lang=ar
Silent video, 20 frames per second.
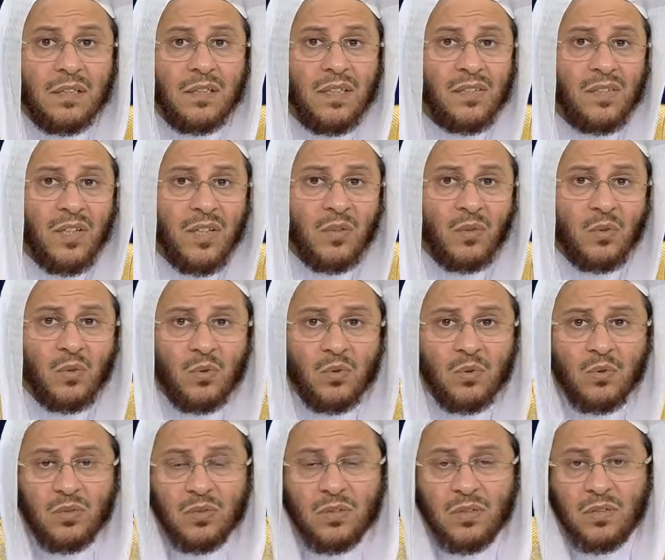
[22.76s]

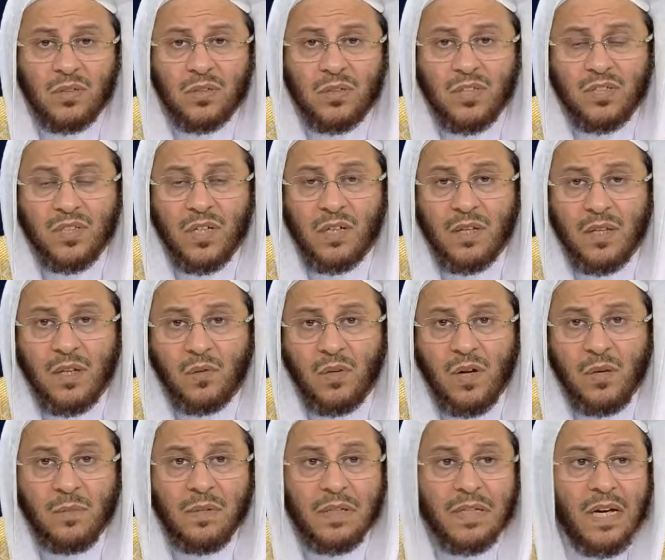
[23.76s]
يجعله يجعل
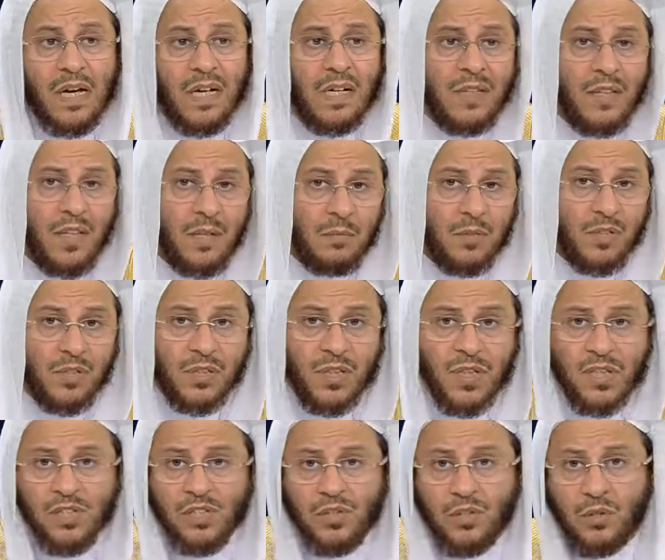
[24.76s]
ثوابه لأكثر من
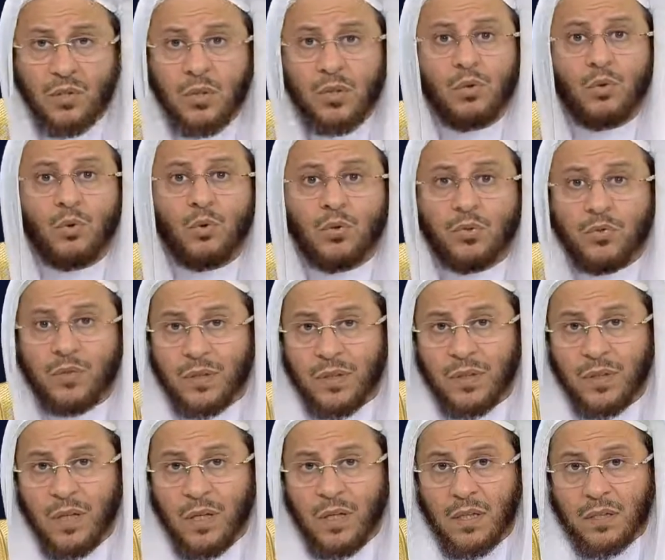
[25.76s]
شخص توفي
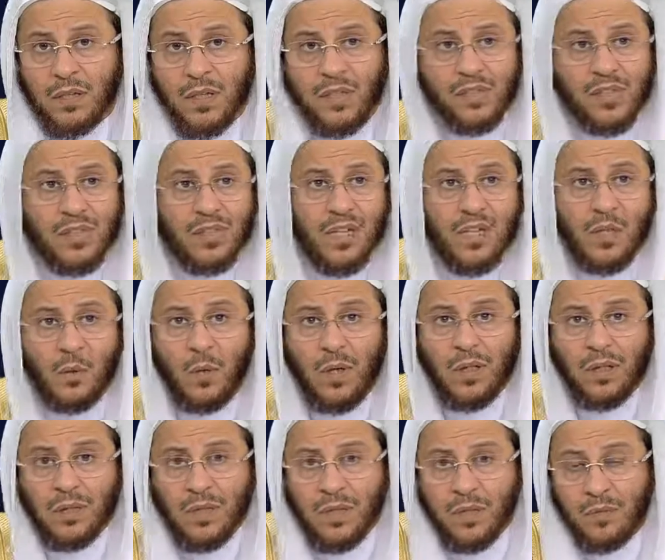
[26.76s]
يجعل
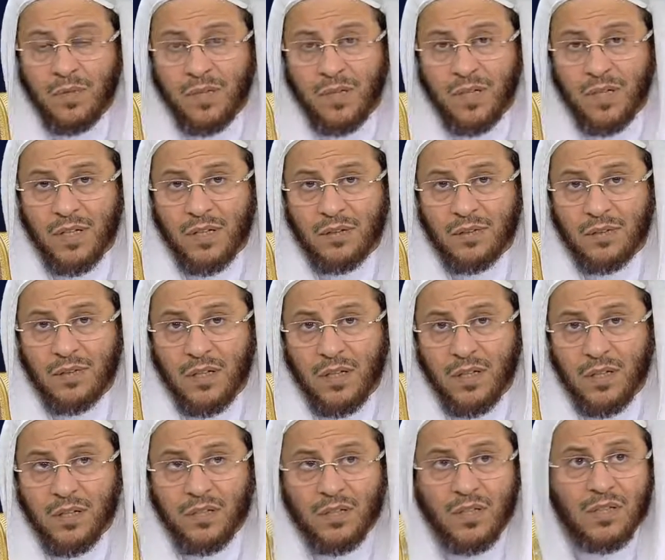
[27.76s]
لوالديه مثلا
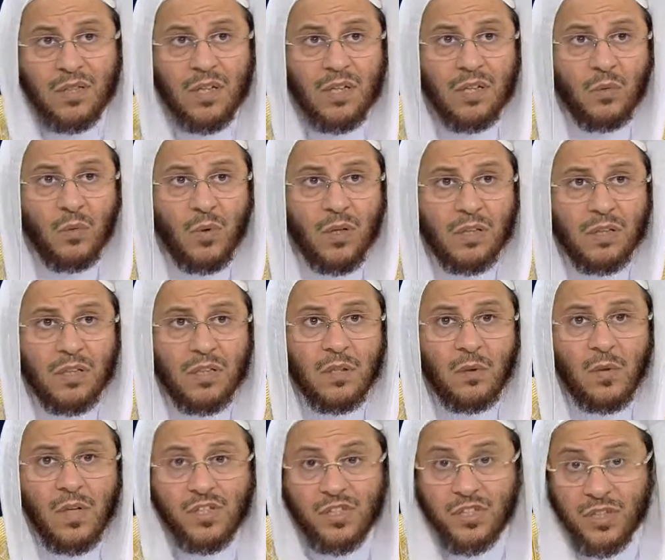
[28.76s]
جعل لوالديه
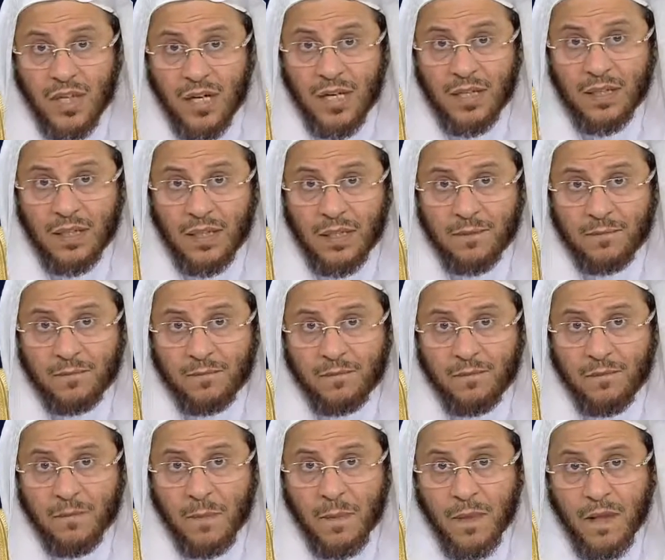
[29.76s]
وأجداده
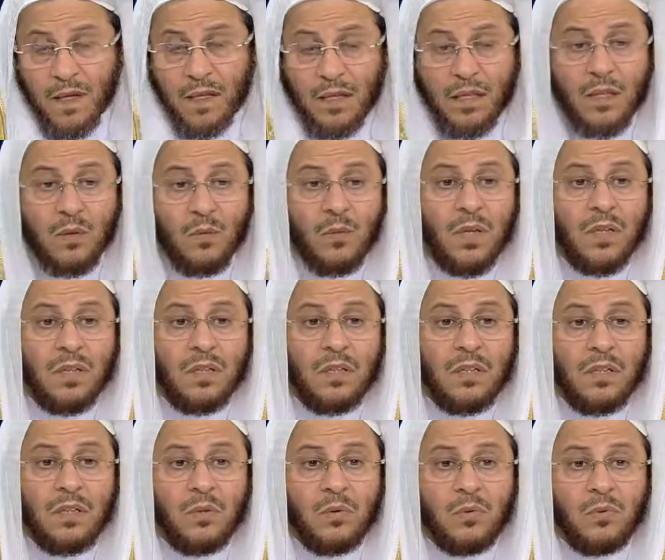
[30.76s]

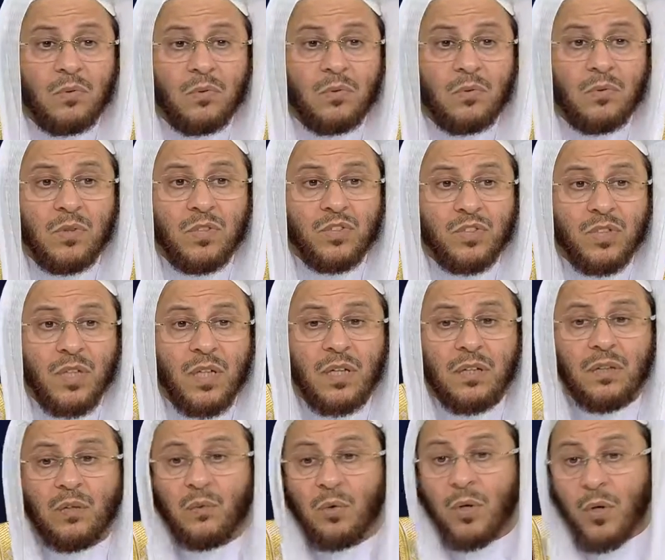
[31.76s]
لوالديه
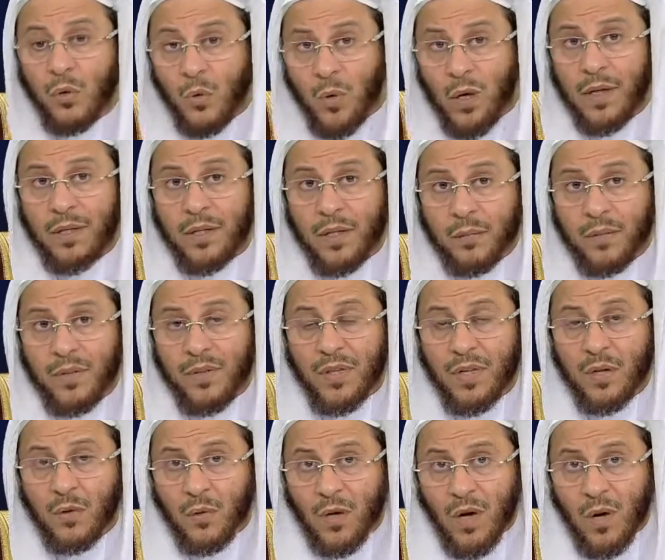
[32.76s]
وأجداده وإخوانه
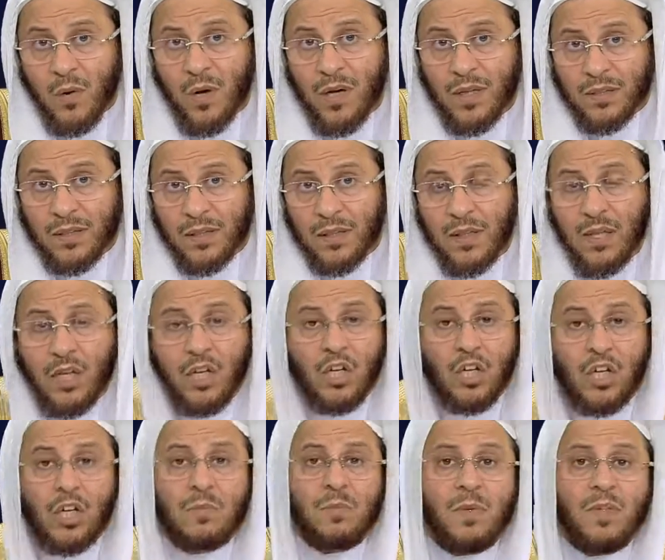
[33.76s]
مثلا وخواته
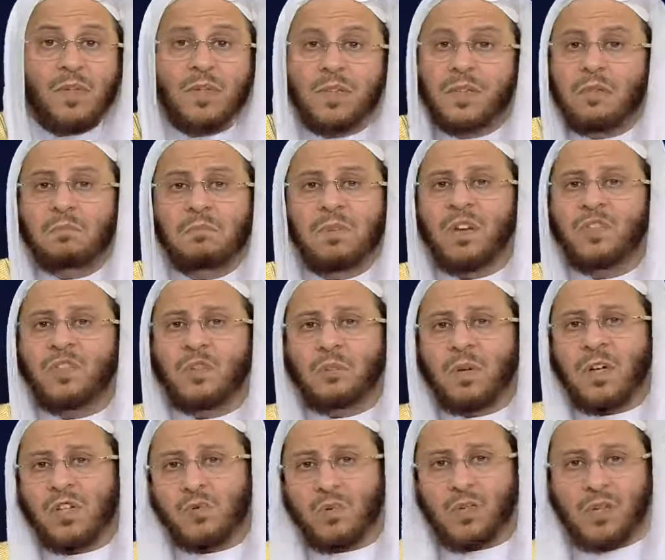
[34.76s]
الميتين ما في
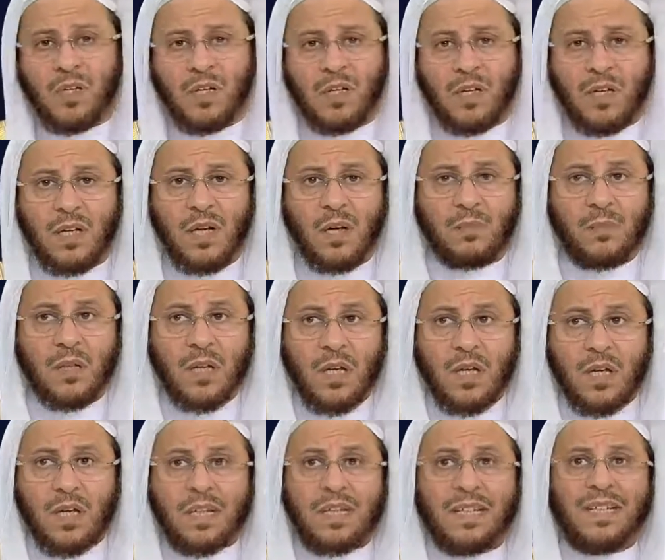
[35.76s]
بأس ولله الحمد
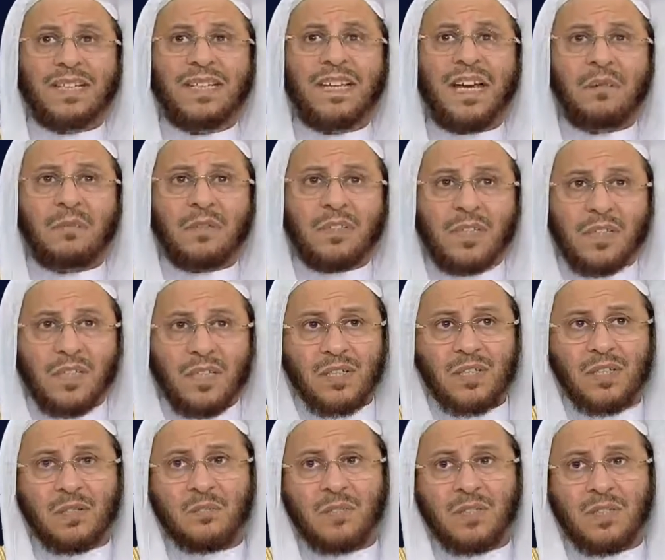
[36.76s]
كتابة
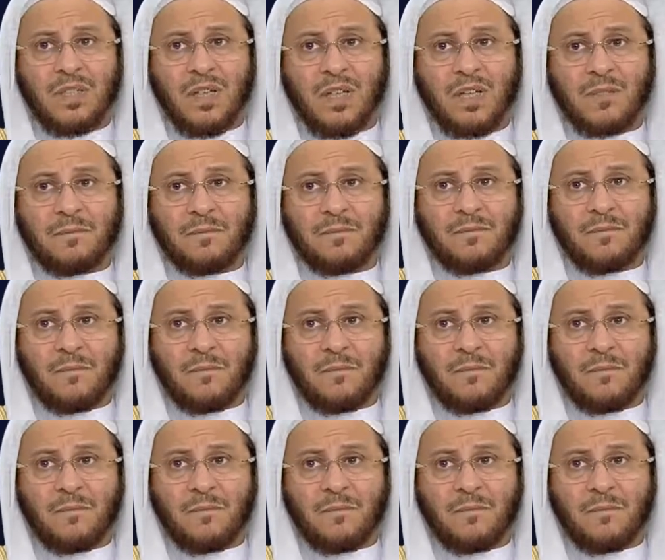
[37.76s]
الاسم إذا